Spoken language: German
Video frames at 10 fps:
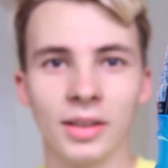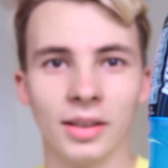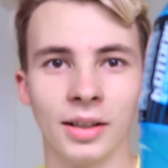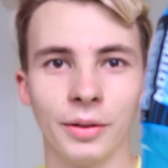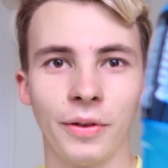
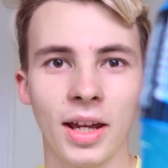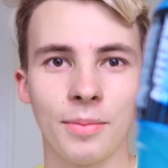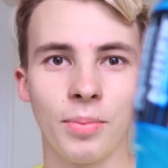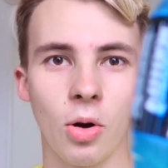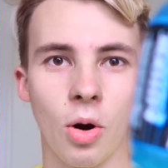äh,
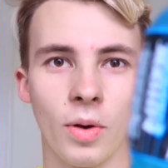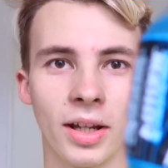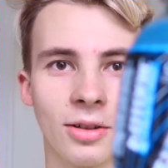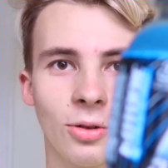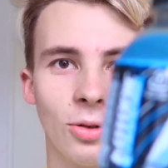Fake
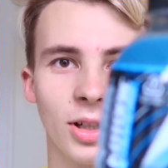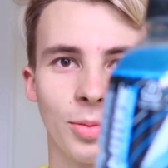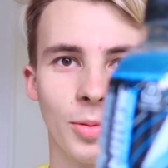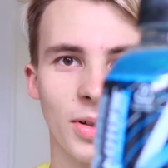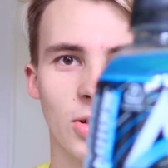Powerade geholt.
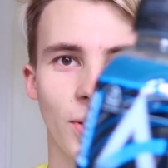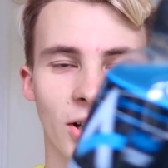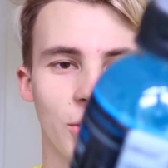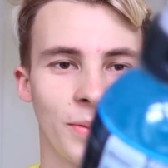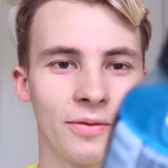Ich bin mal super
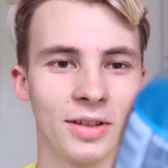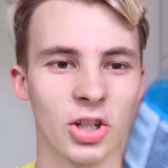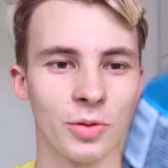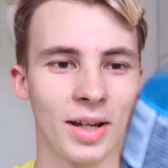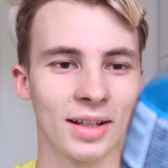gespannt, wie
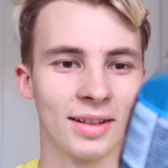das schmeckt.